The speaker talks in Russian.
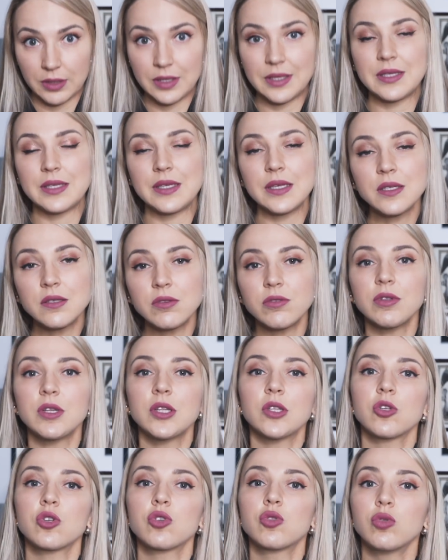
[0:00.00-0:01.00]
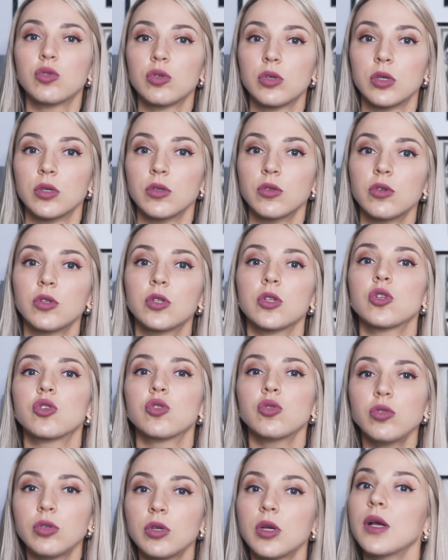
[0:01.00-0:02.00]
Естественно, это шутка, но это
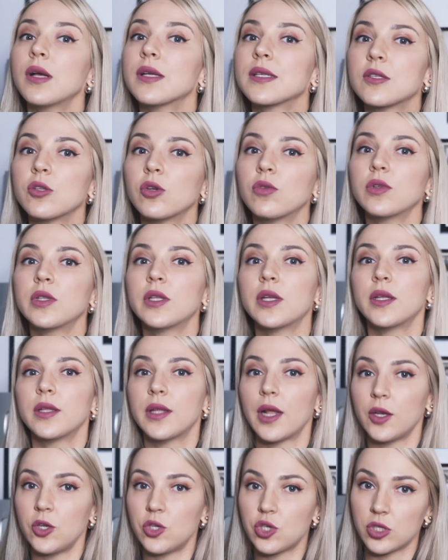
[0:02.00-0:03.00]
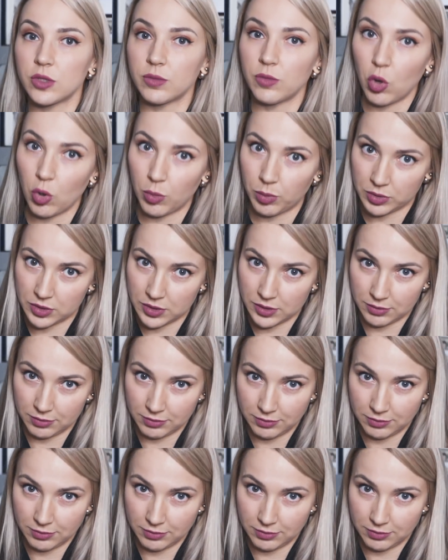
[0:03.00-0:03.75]
шутка, основанная на личном опыте.